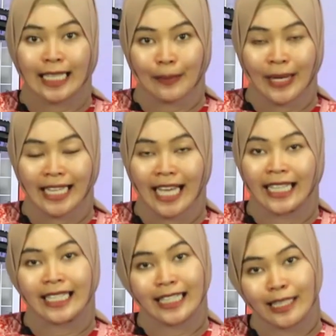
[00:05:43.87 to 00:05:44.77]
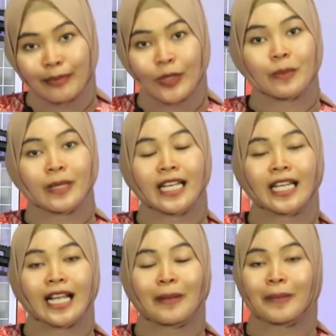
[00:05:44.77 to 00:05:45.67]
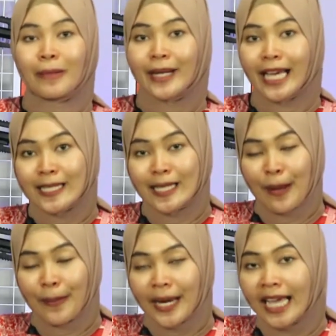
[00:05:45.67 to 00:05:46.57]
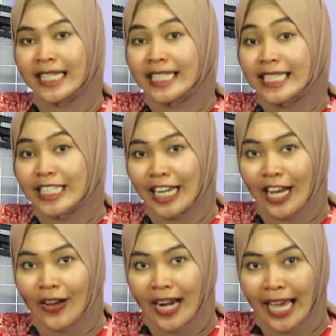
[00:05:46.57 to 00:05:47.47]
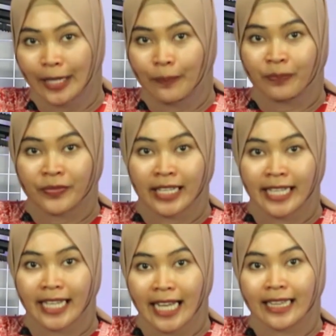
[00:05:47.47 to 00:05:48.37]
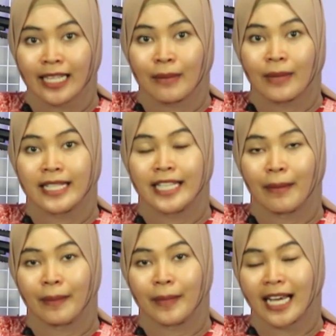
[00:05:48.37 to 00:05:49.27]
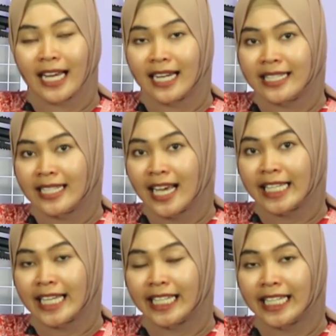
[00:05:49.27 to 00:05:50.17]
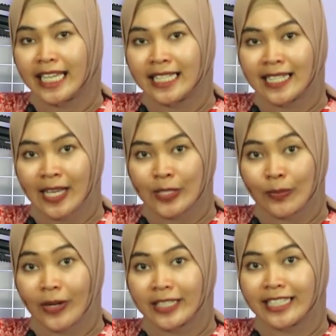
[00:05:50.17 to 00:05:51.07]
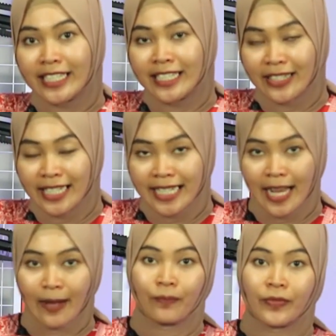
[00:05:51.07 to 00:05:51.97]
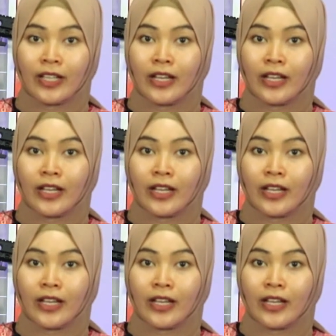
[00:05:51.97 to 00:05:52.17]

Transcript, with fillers: Tetap hati-hati, tetap waspada dalam pembelian senapan angin secara online. Ingat, belanja aman bergaransi hanya di GSA Sport Indonesia.